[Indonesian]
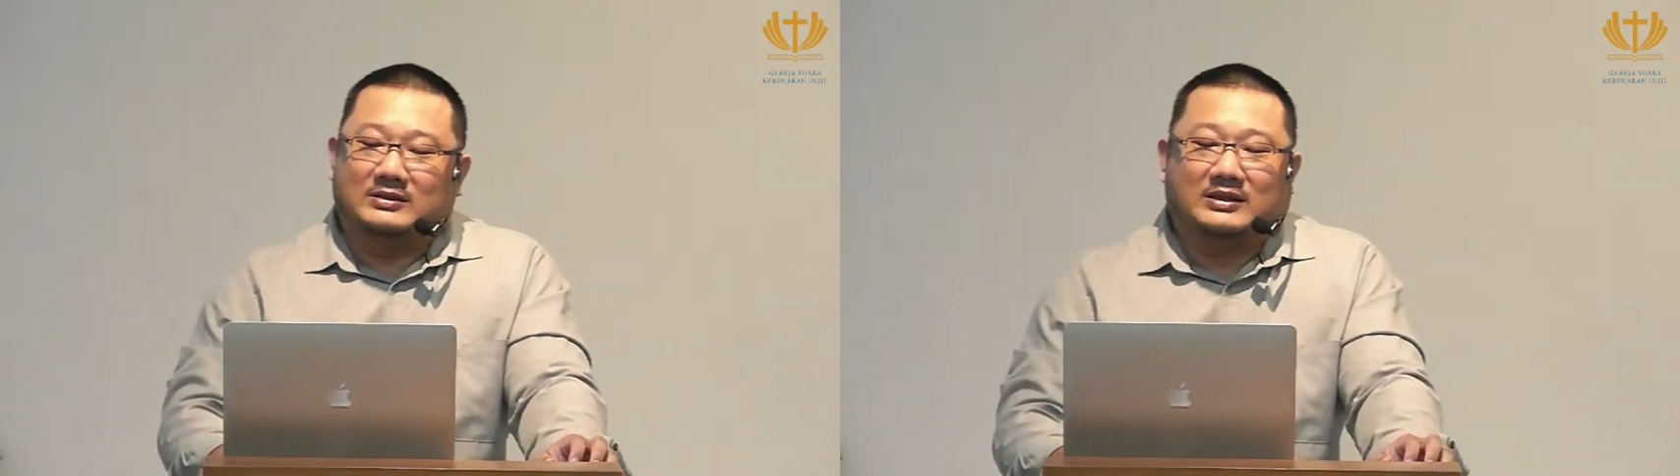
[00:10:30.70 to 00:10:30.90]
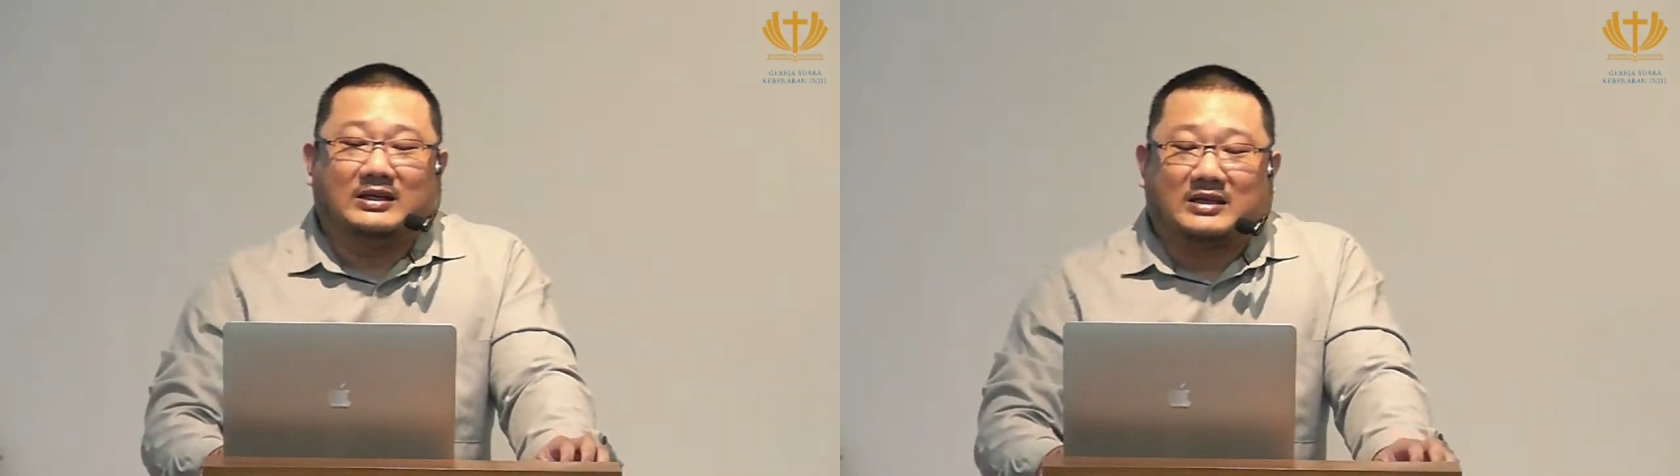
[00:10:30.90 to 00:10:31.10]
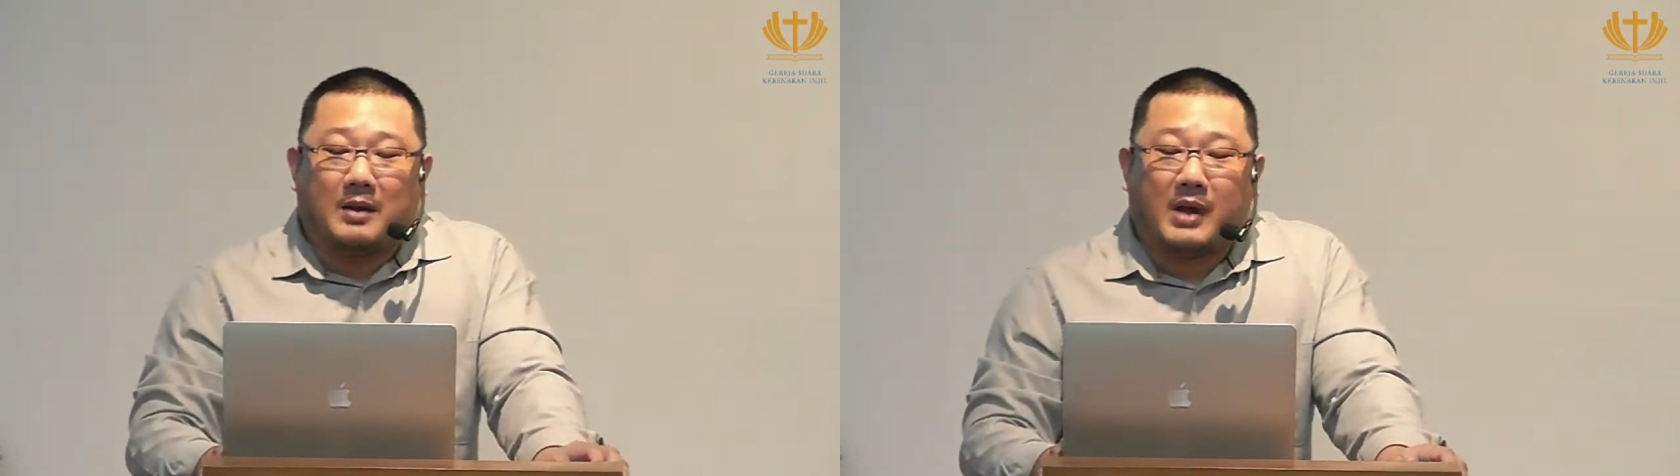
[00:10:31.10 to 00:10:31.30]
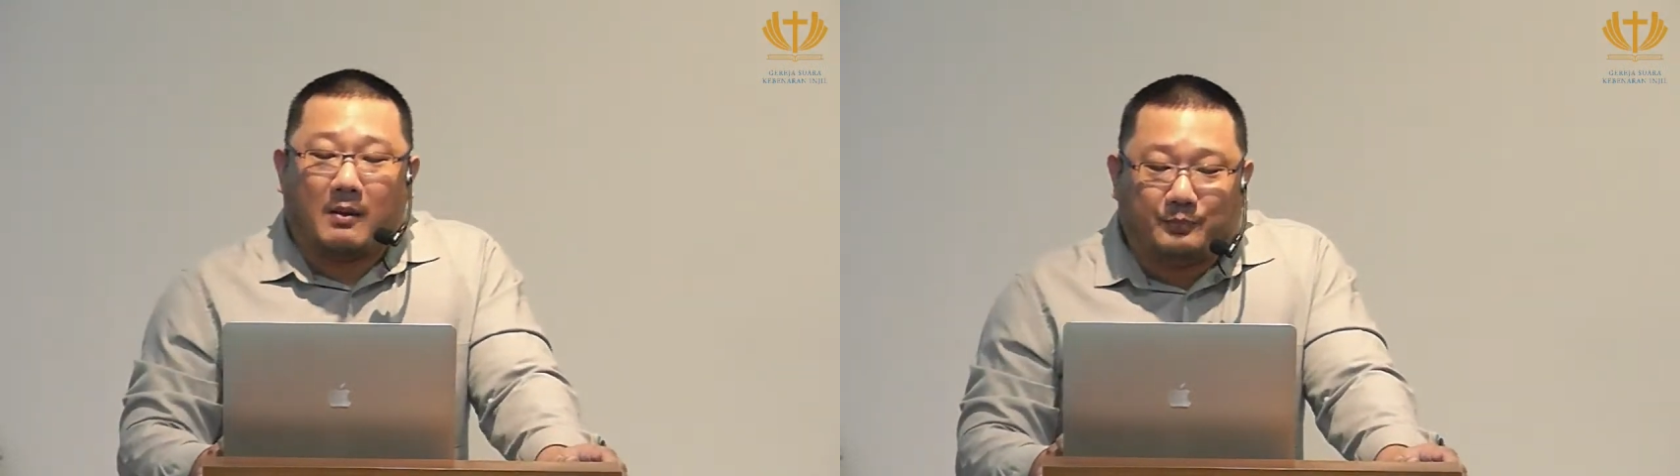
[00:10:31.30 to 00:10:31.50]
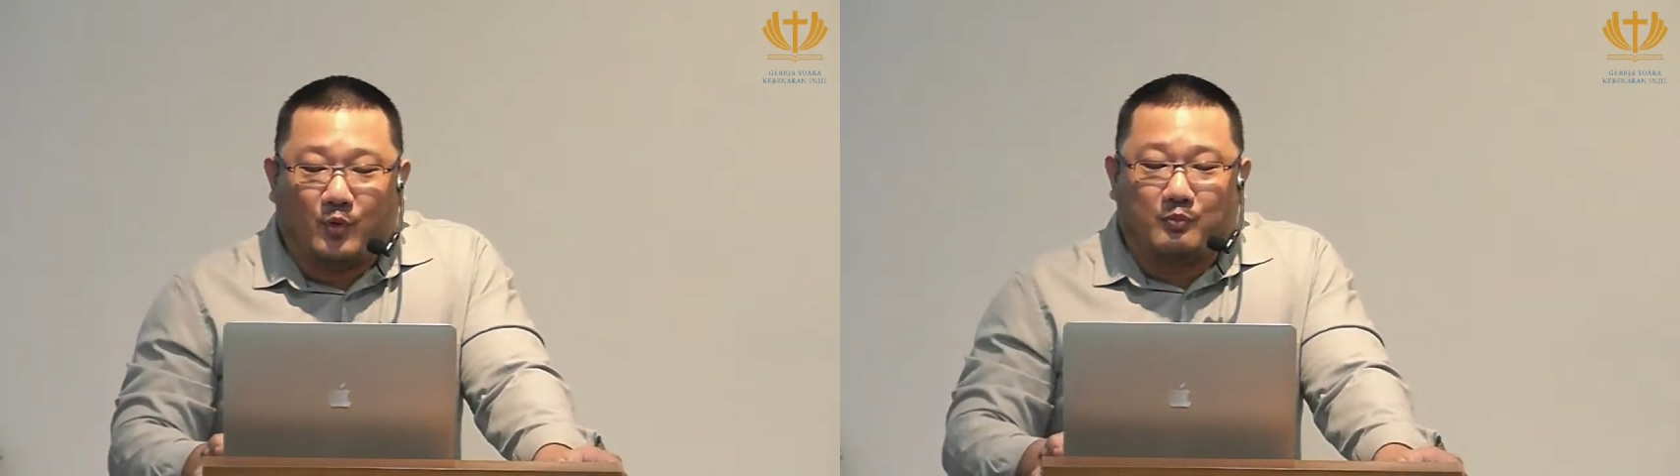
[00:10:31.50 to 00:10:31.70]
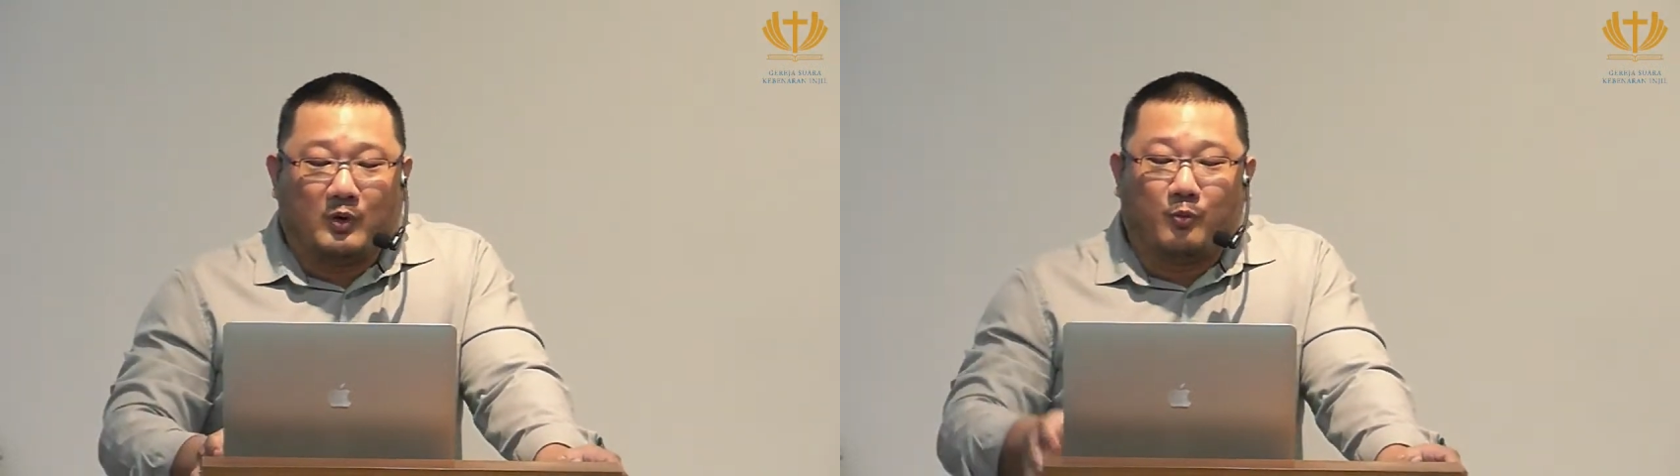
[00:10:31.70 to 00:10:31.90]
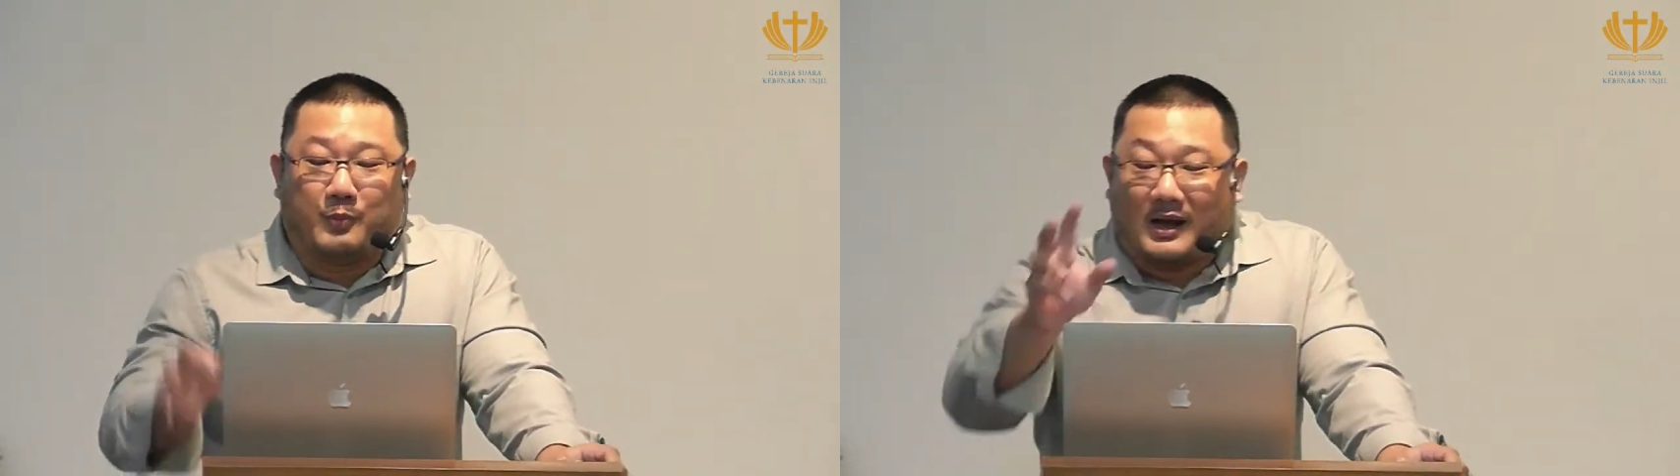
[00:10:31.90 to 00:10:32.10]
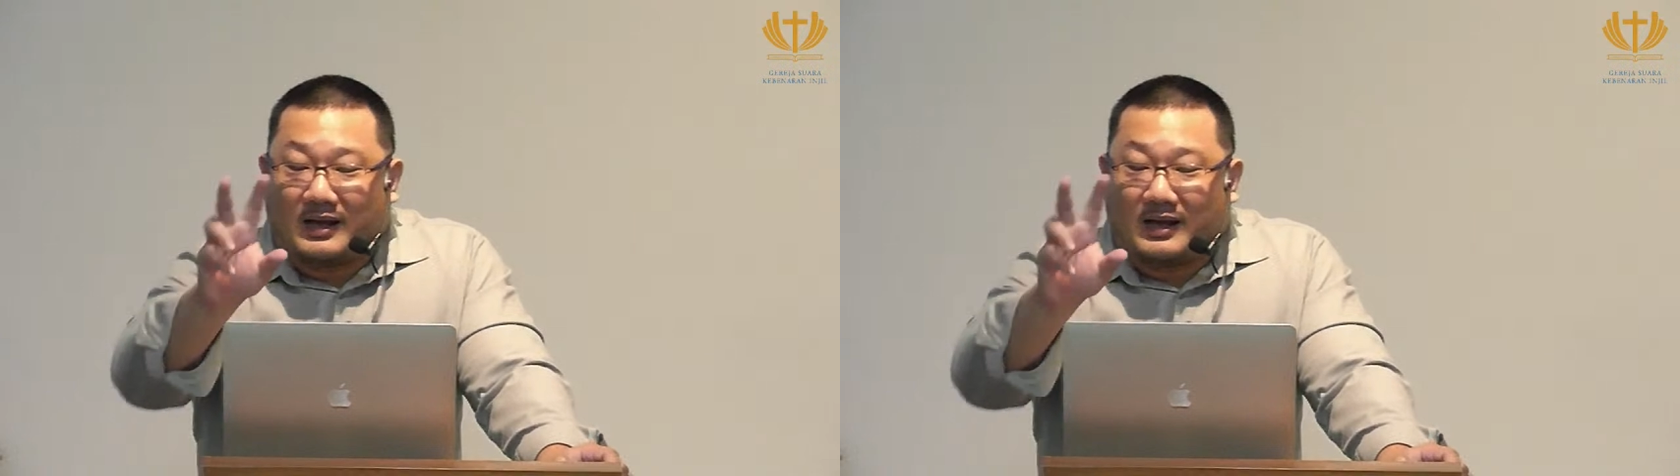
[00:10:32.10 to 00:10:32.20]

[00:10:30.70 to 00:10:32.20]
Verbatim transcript: Tidak mampu merubah